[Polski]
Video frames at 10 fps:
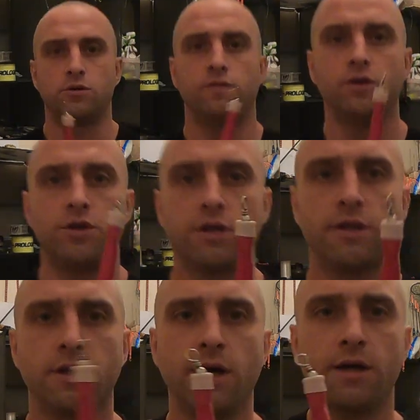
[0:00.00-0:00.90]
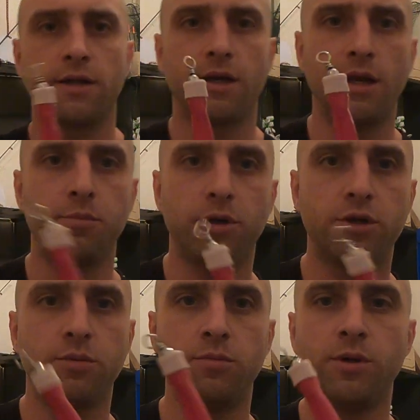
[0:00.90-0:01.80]
Oczywiście ten hak najlepiej,
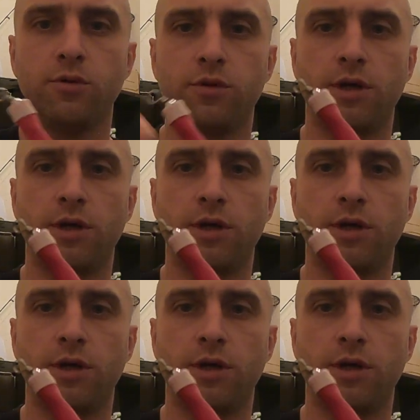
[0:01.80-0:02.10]
żeby był